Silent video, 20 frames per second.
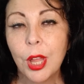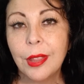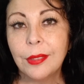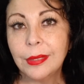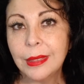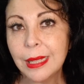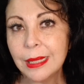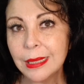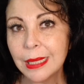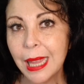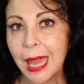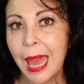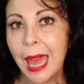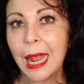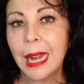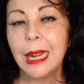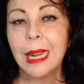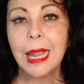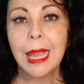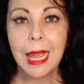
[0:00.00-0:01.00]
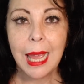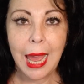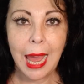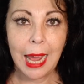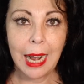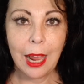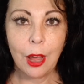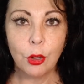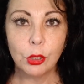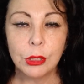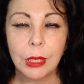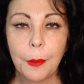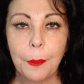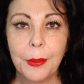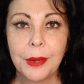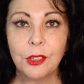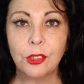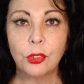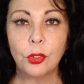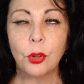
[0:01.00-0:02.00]
Desearle a la otra
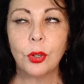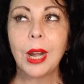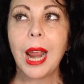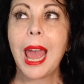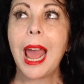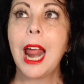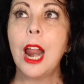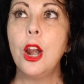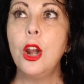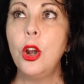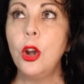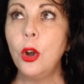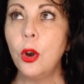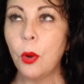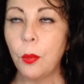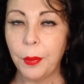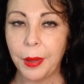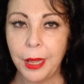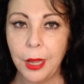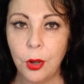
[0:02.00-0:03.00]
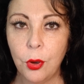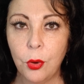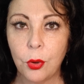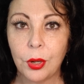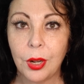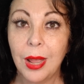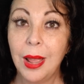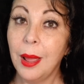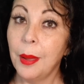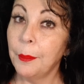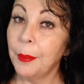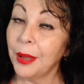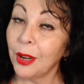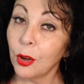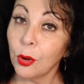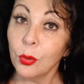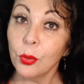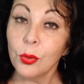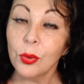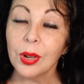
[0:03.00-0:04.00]
persona lo mejor,
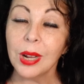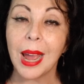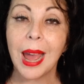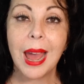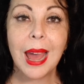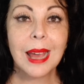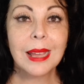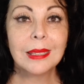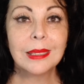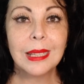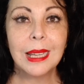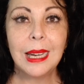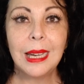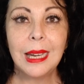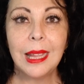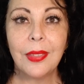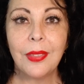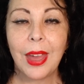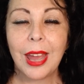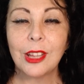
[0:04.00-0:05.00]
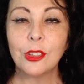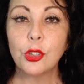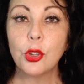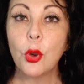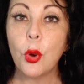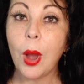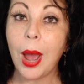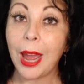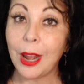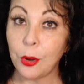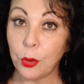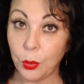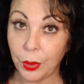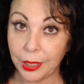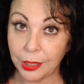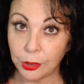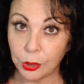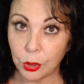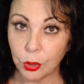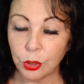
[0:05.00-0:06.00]
pero nunca hacerle daño a
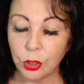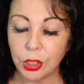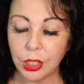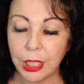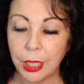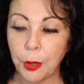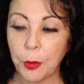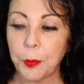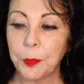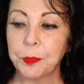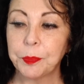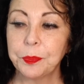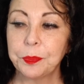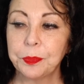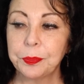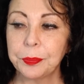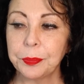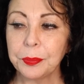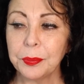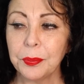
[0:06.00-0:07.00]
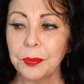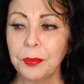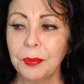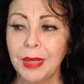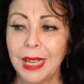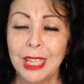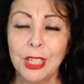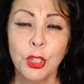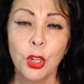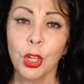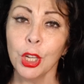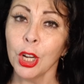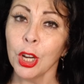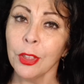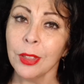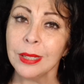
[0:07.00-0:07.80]
nuestros hijos. Yo quiero